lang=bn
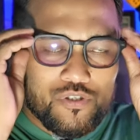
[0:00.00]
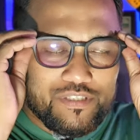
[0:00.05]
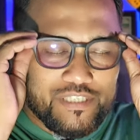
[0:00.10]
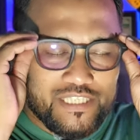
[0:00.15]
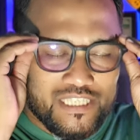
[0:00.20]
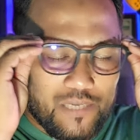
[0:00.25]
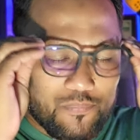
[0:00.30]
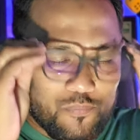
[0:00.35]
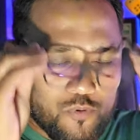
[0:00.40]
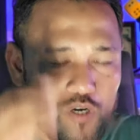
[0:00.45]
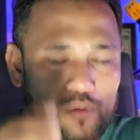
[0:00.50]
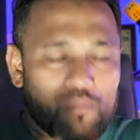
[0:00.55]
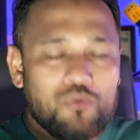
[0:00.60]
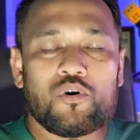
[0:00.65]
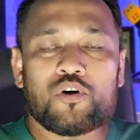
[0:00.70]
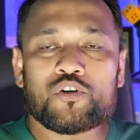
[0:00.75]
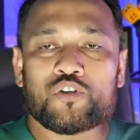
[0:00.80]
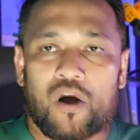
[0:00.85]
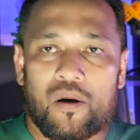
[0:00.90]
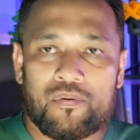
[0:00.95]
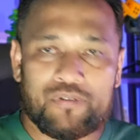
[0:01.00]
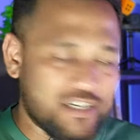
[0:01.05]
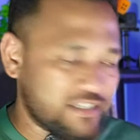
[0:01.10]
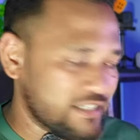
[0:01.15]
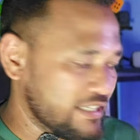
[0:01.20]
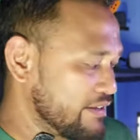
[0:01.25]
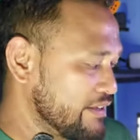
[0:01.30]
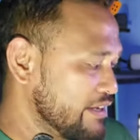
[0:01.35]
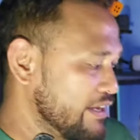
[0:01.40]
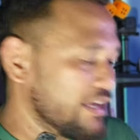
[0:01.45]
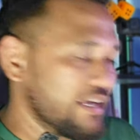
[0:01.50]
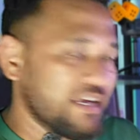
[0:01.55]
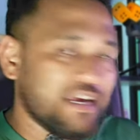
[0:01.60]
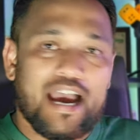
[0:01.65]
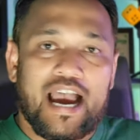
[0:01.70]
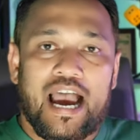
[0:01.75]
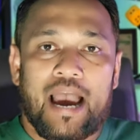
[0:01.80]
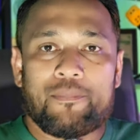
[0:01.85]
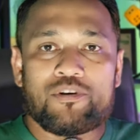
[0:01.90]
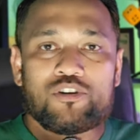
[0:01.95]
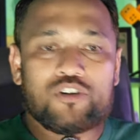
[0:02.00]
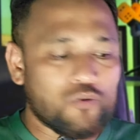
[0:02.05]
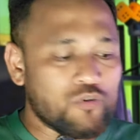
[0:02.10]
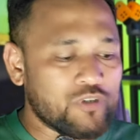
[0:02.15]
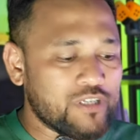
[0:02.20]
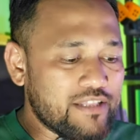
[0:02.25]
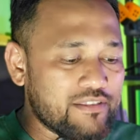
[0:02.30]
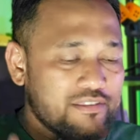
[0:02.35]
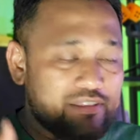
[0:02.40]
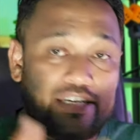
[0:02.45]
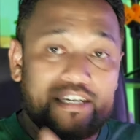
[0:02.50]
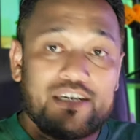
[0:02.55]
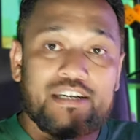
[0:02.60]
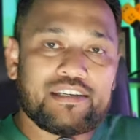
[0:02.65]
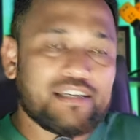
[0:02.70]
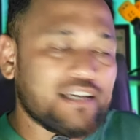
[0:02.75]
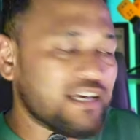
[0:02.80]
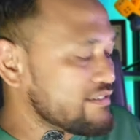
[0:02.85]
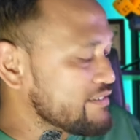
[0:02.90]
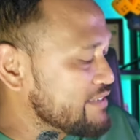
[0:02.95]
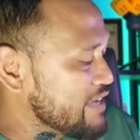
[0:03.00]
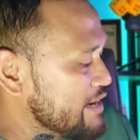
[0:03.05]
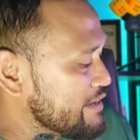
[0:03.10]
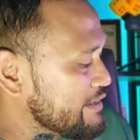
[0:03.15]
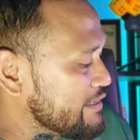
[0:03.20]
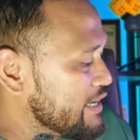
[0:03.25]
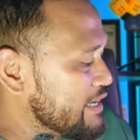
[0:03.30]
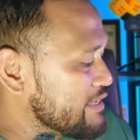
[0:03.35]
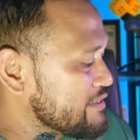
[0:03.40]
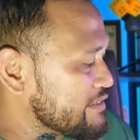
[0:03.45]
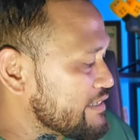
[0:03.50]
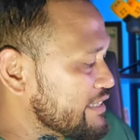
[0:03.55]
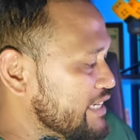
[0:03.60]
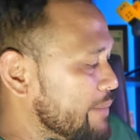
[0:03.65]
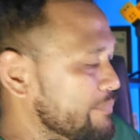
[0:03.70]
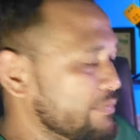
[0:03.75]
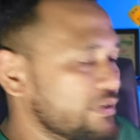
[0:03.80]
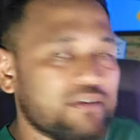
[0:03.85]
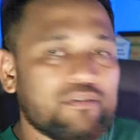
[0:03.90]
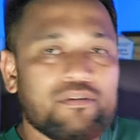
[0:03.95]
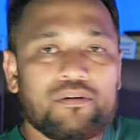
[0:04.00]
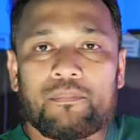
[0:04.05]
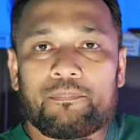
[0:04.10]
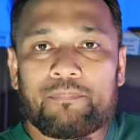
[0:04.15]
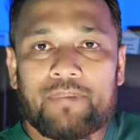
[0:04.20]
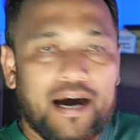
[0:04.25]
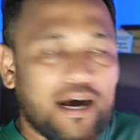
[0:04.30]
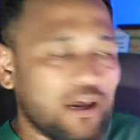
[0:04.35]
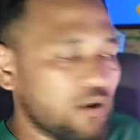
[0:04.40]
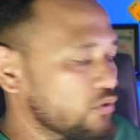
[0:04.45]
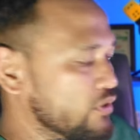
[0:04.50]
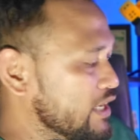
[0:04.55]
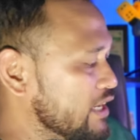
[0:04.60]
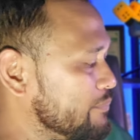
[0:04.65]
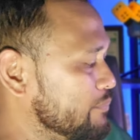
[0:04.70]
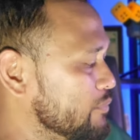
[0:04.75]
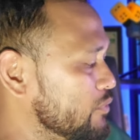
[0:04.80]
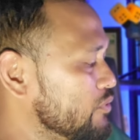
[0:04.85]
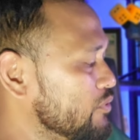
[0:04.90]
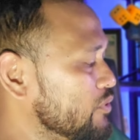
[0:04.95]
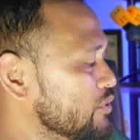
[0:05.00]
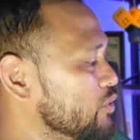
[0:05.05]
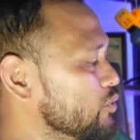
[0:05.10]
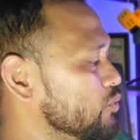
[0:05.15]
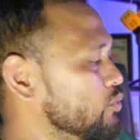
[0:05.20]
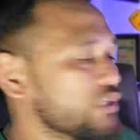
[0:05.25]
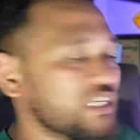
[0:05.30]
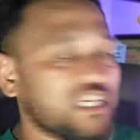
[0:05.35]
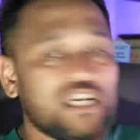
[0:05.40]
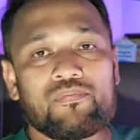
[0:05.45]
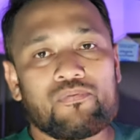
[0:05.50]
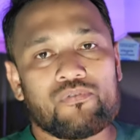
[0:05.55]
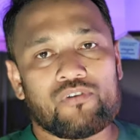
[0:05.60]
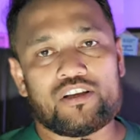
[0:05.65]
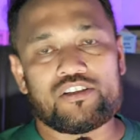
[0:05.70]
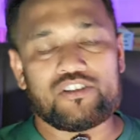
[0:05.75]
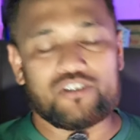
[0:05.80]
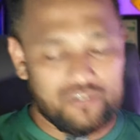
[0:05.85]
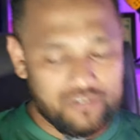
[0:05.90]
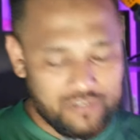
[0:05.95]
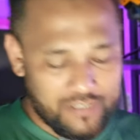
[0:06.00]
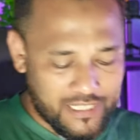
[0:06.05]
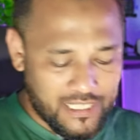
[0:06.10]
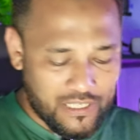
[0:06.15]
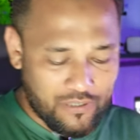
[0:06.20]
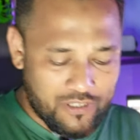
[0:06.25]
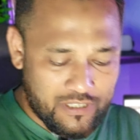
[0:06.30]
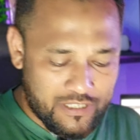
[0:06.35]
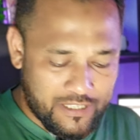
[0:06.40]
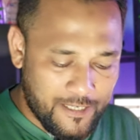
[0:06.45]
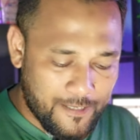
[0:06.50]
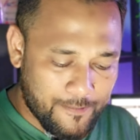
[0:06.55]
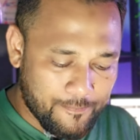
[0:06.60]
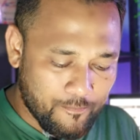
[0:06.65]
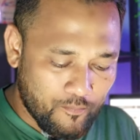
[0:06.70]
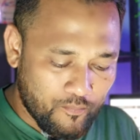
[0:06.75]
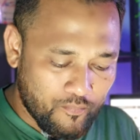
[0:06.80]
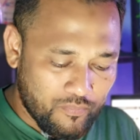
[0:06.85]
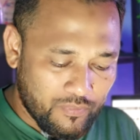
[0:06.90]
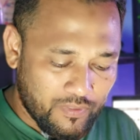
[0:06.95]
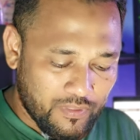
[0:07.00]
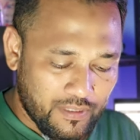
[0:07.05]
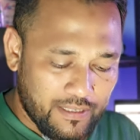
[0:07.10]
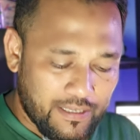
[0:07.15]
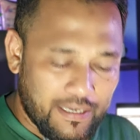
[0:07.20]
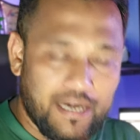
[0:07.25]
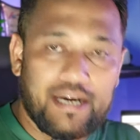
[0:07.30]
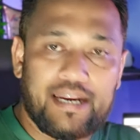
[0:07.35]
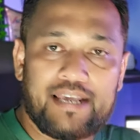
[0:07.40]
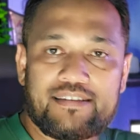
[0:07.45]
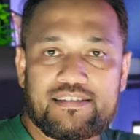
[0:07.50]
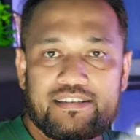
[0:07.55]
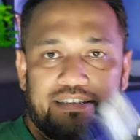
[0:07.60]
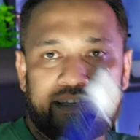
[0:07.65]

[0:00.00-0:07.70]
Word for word: যেটা বলবো সবশেষে আমি যখন এই তিনটা সানগ্লাসকে আমি ভালো রাখবো তো কি প্রয়োজন এটা হচ্ছে লেন্স